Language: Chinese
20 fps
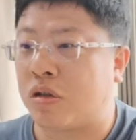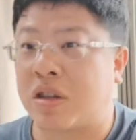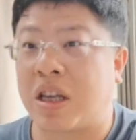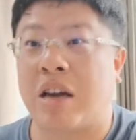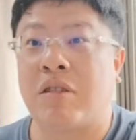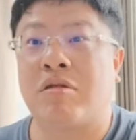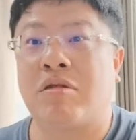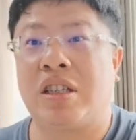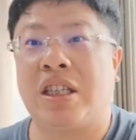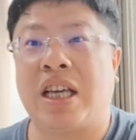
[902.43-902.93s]
手
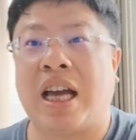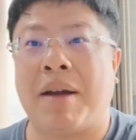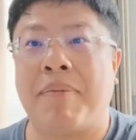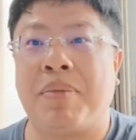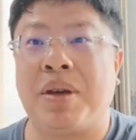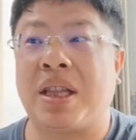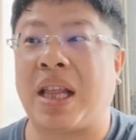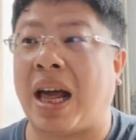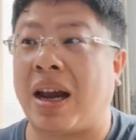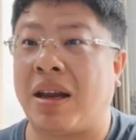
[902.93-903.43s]
上武器还
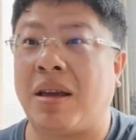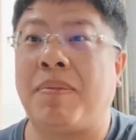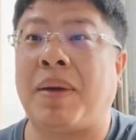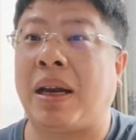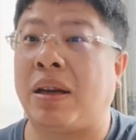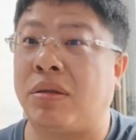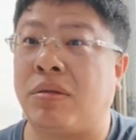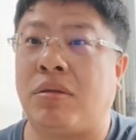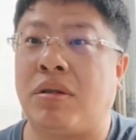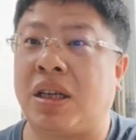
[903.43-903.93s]
比塔利
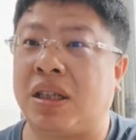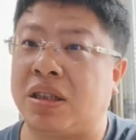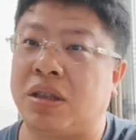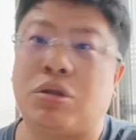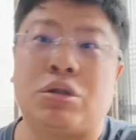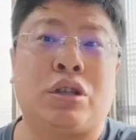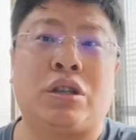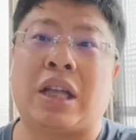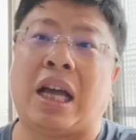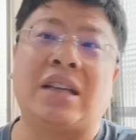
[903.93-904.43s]
班多，可是
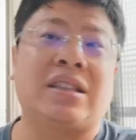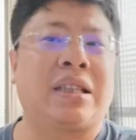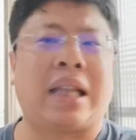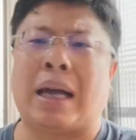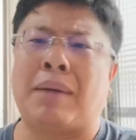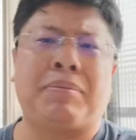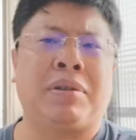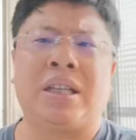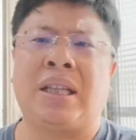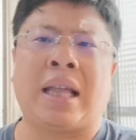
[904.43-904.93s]
最后还是
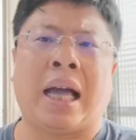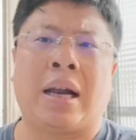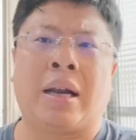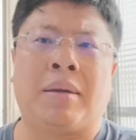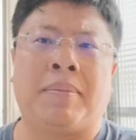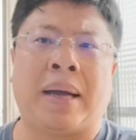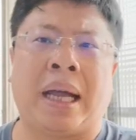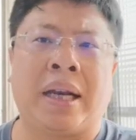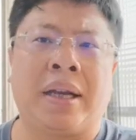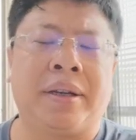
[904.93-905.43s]
打不赢塔
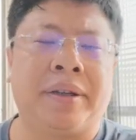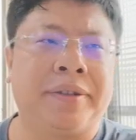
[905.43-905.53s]
利班。